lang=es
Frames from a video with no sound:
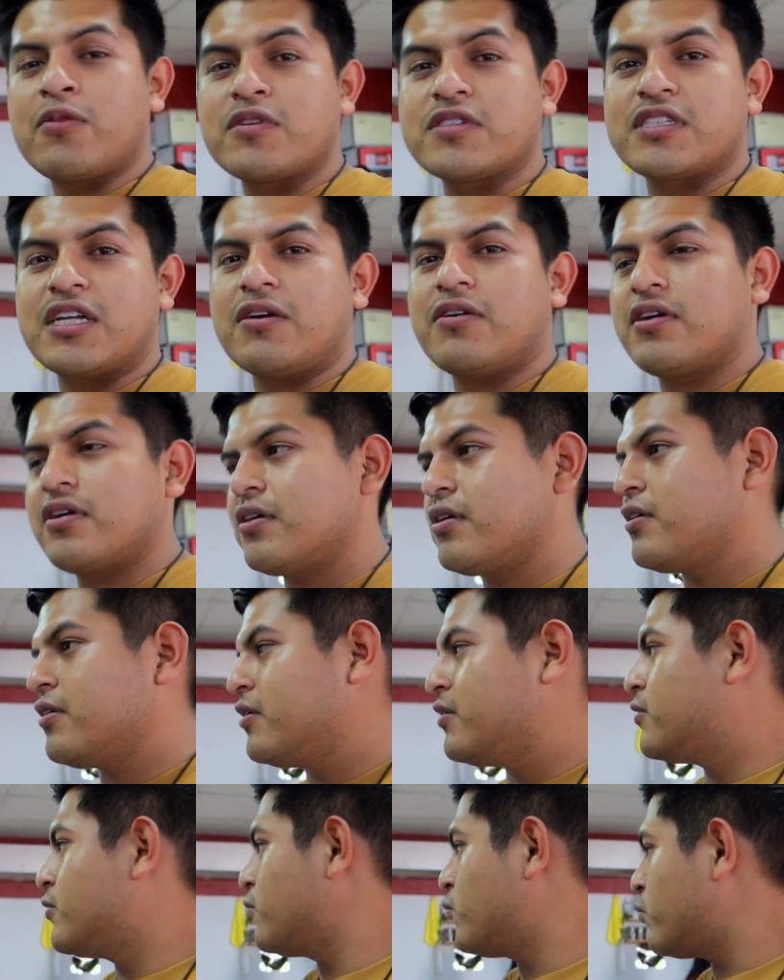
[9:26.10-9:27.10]
no estaba.
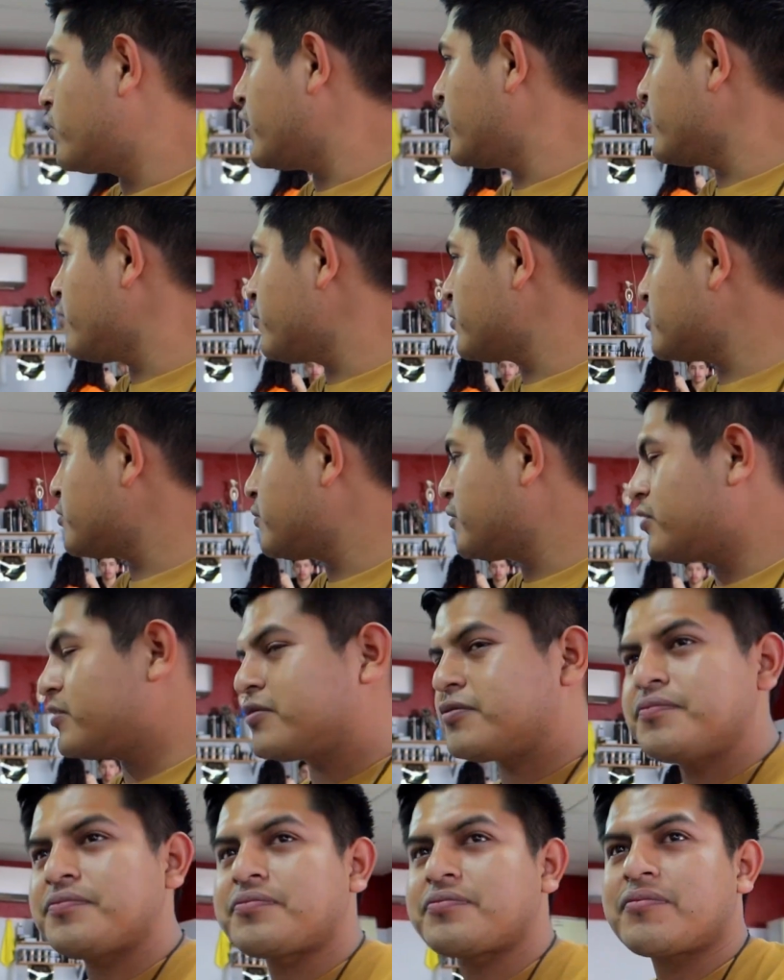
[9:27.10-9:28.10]
Un año más o menos.
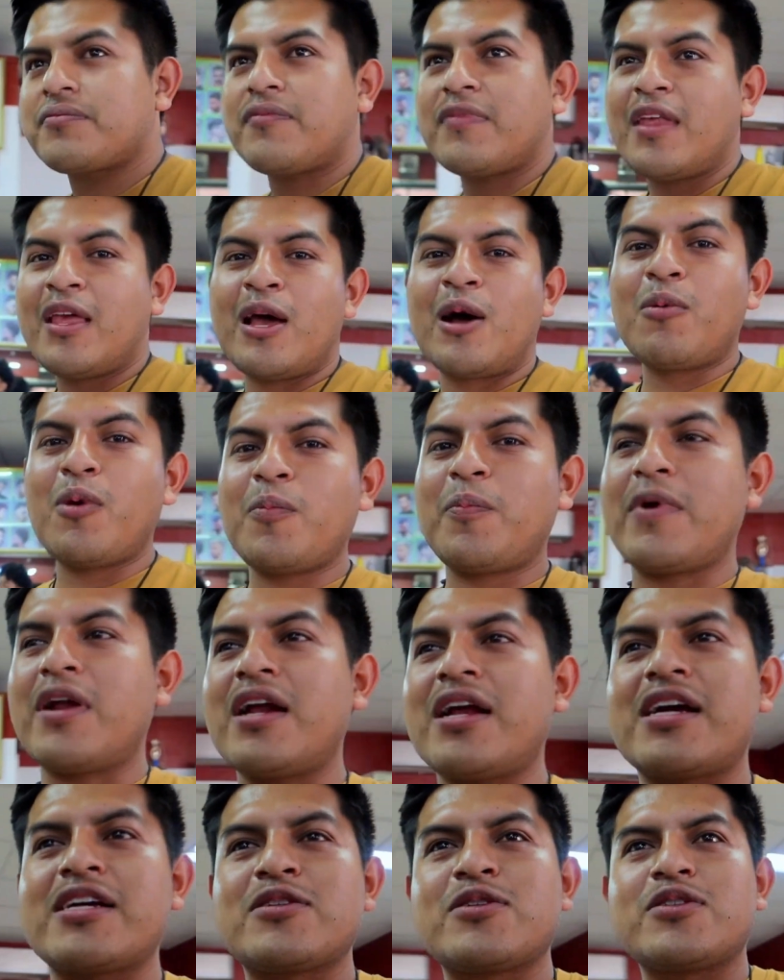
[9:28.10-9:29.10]
Vamos a esperar,
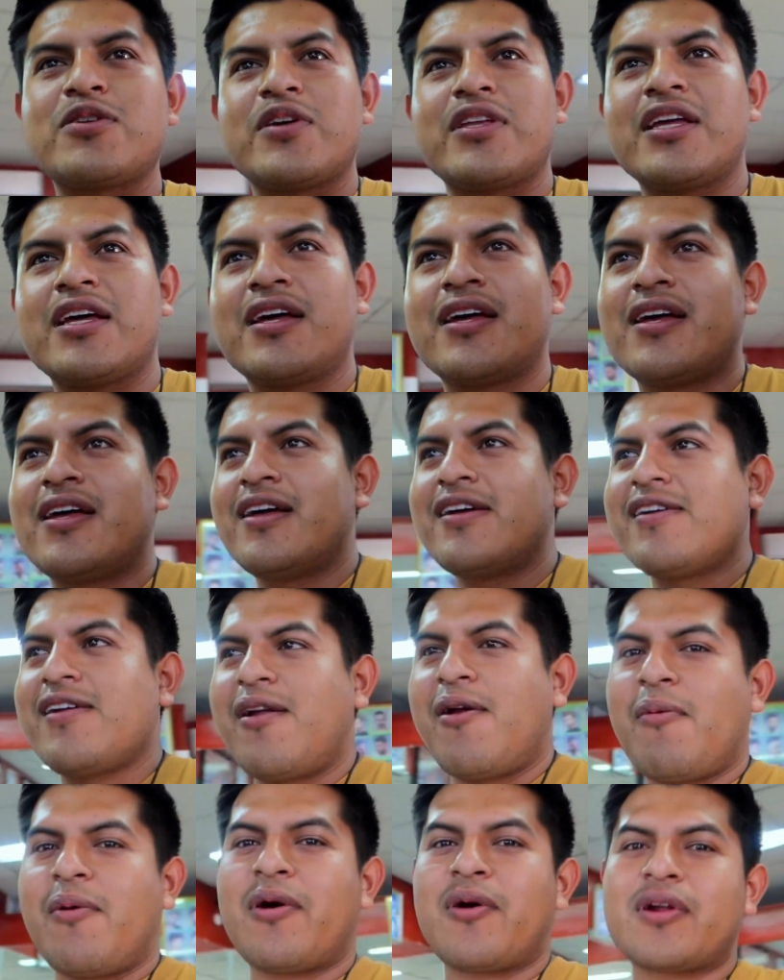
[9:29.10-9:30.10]
Jesús, ahorita
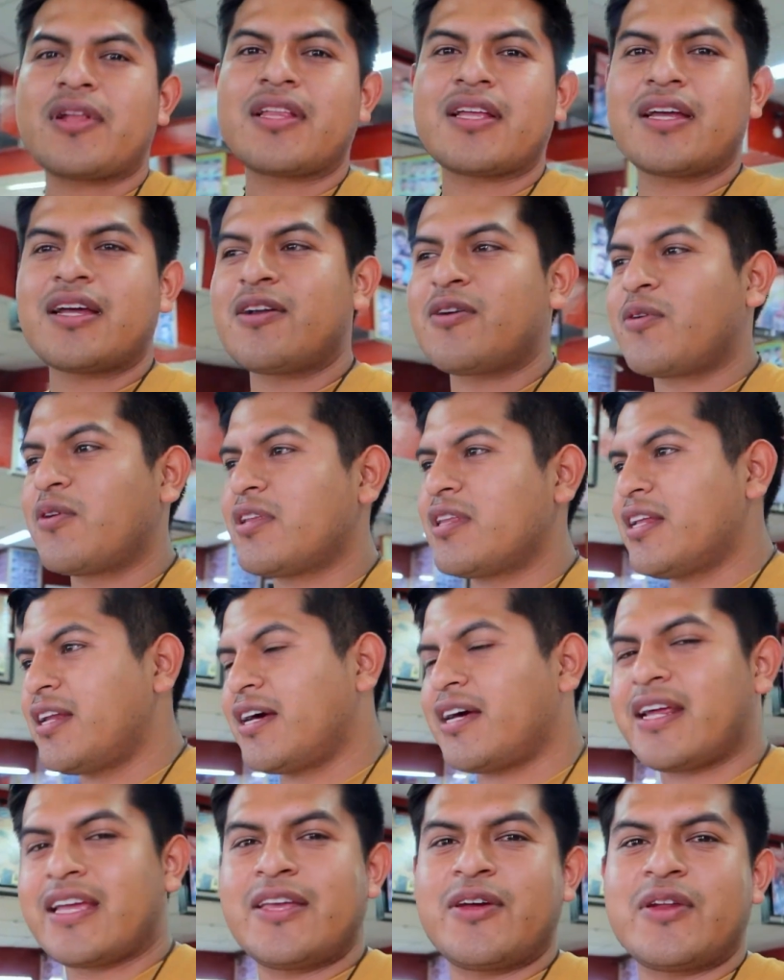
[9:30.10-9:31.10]
Corte, que nos corte la
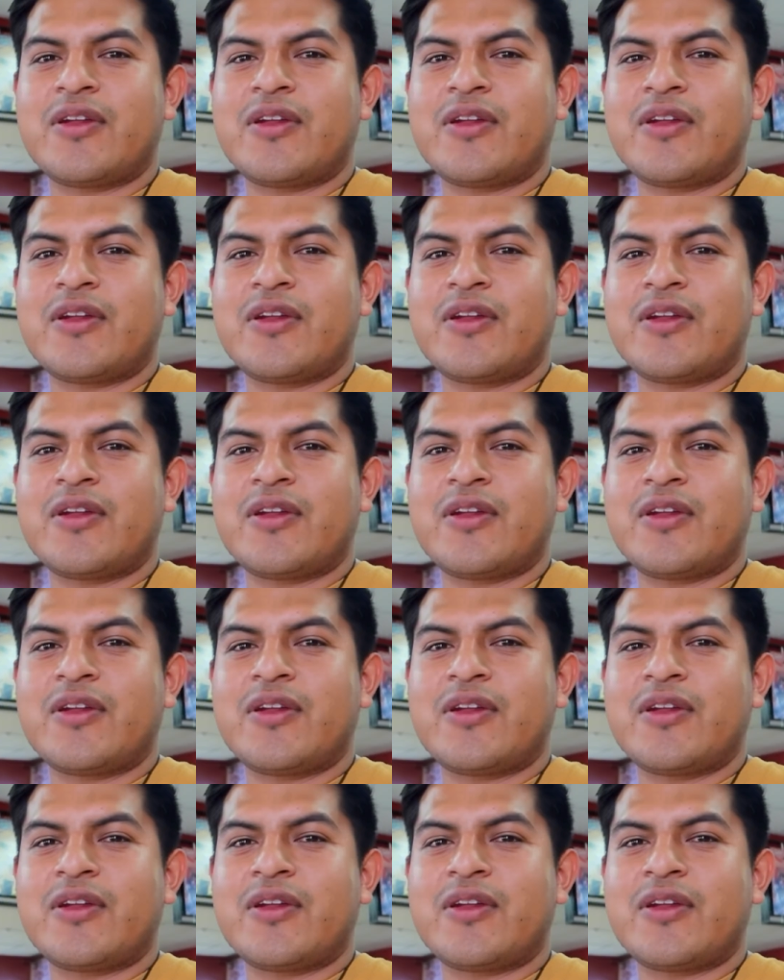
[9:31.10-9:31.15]
greña